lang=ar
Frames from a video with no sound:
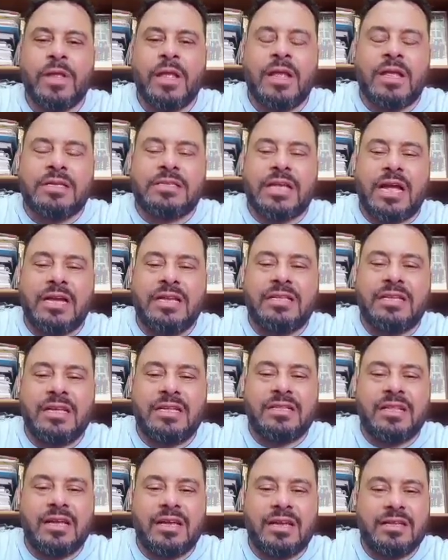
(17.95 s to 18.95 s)
سعيد
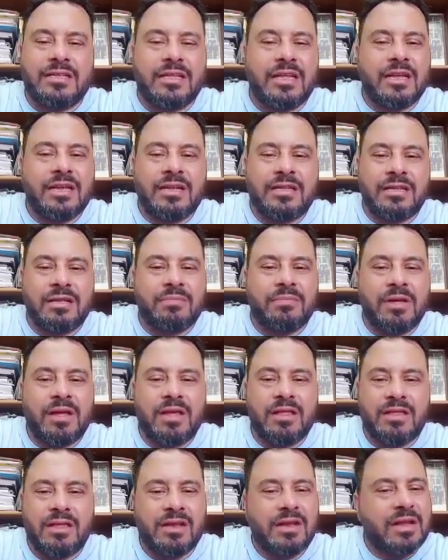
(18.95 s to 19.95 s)
جدا جدا جدا
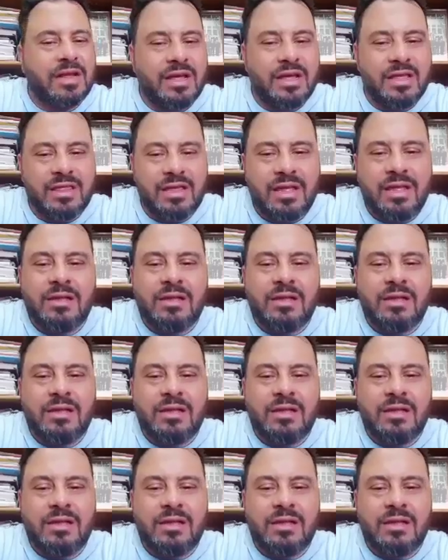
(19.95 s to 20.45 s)
بهذه الجائزة